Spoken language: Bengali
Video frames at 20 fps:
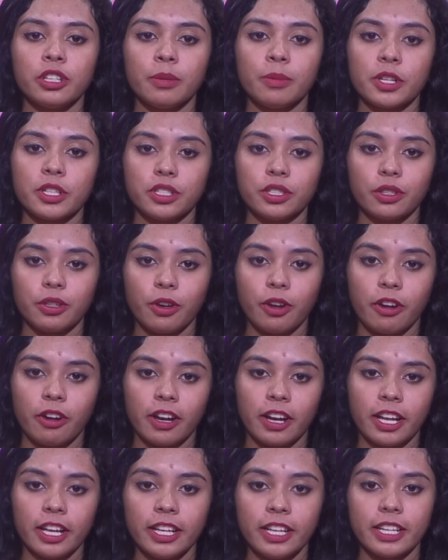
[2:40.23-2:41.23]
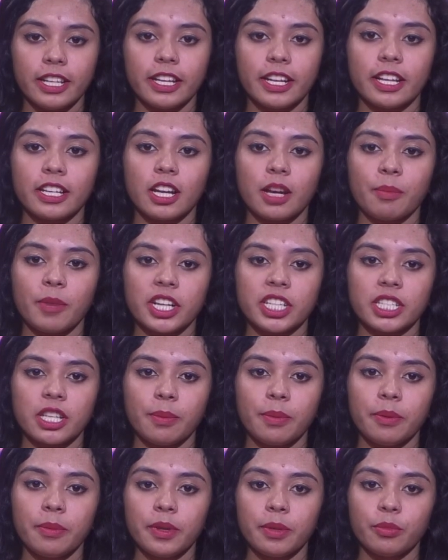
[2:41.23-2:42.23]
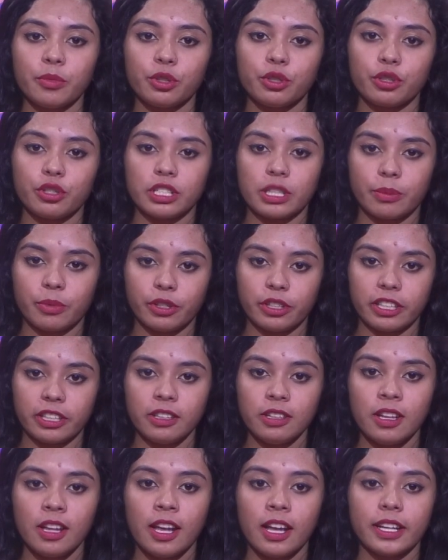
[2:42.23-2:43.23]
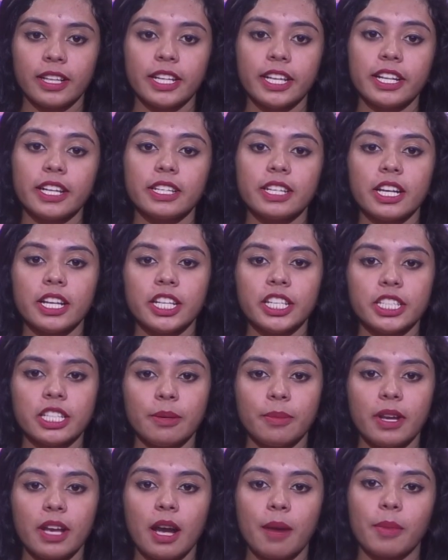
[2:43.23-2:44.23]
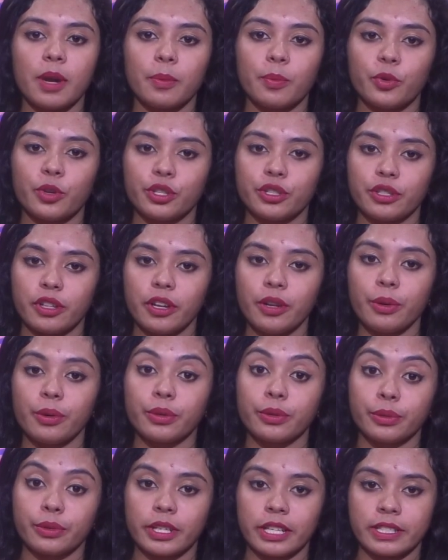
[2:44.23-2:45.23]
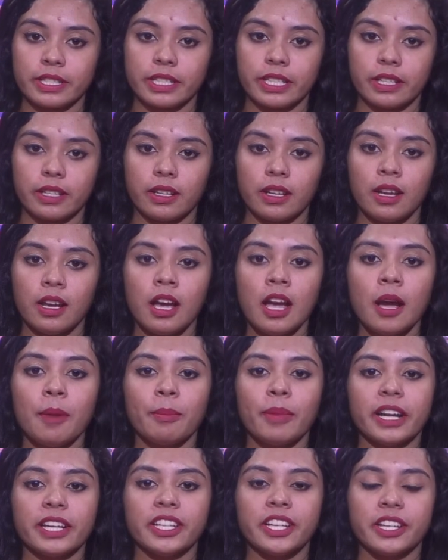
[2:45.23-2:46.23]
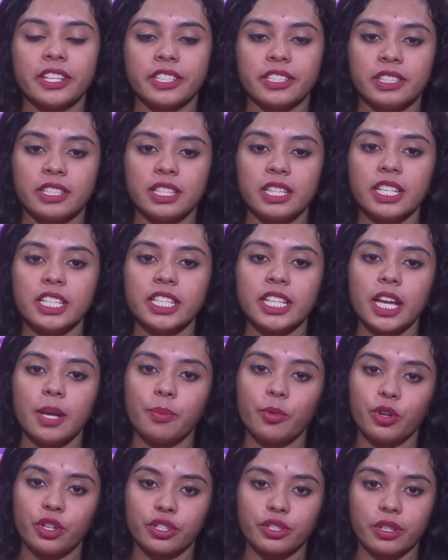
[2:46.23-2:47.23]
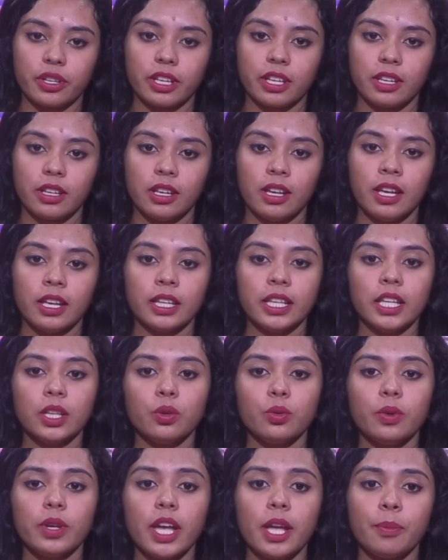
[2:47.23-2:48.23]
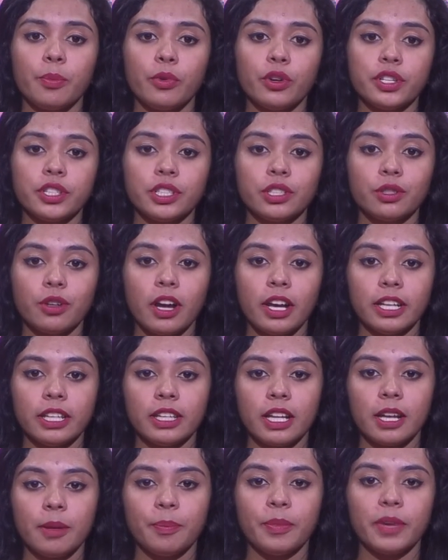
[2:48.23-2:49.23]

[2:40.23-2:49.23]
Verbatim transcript: নির্বাচিত হয় ক্রিকেটার মাসাবি বিন মুর্তজা বলেন ক্রিকেটার হিসেবে আমার পরিচয় অটুট আছে মাঠে আসছি সেই পরিচয়ে কিন্তু এই পরিচিত আঙিনায়